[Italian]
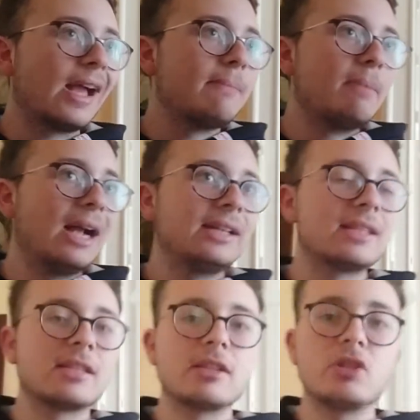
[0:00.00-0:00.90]
dai
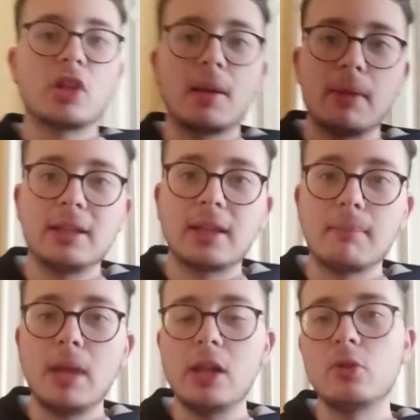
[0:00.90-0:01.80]
Bagnets sinceramente
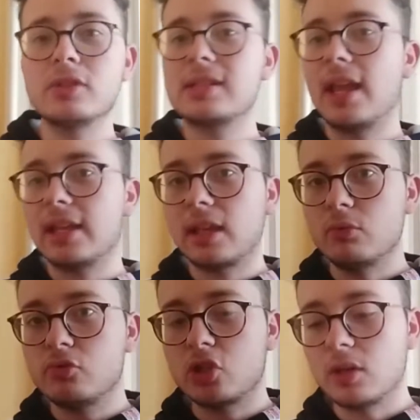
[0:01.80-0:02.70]
meglio un 6 che
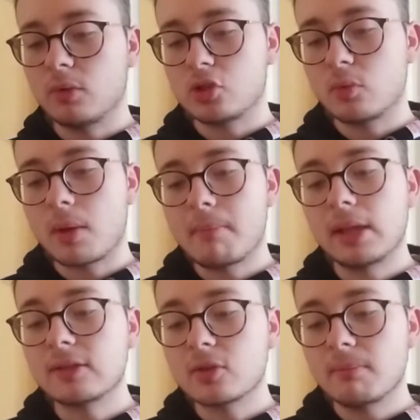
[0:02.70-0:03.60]
un 5, 5,5.
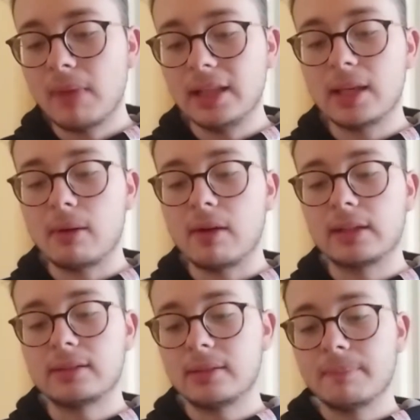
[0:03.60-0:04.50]
Ma andiamo
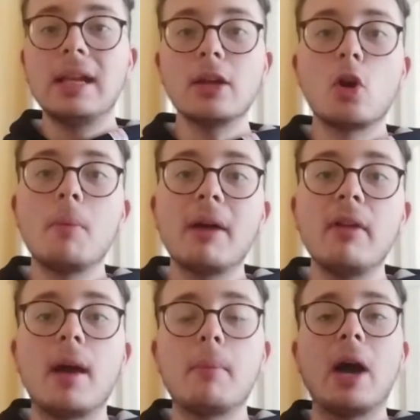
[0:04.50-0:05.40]
avanti. Della Roma
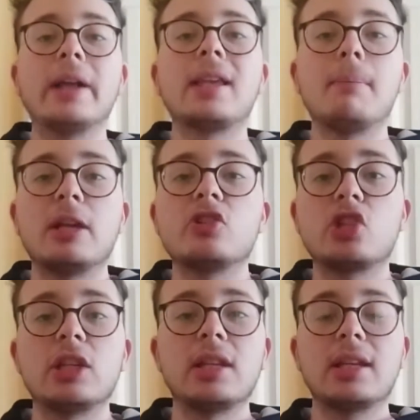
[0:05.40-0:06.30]
avevamo anche
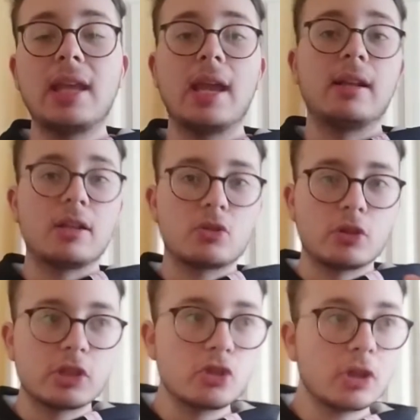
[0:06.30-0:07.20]
Mancini che la
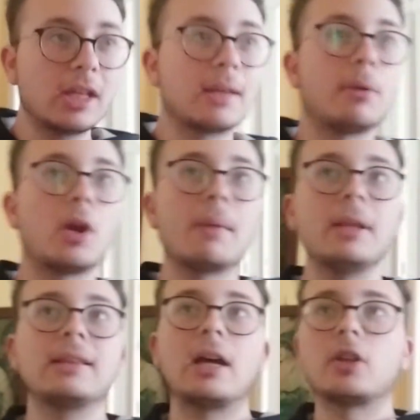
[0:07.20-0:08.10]
scorsa giornata, mi ero
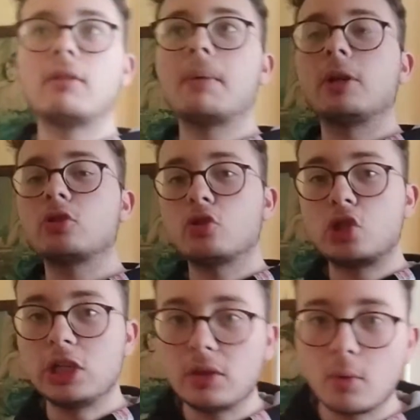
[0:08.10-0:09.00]
lamentato, aveva preso
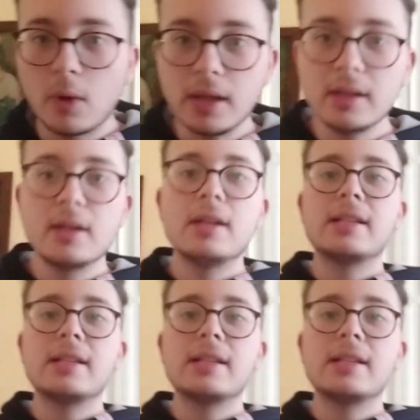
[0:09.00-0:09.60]
5,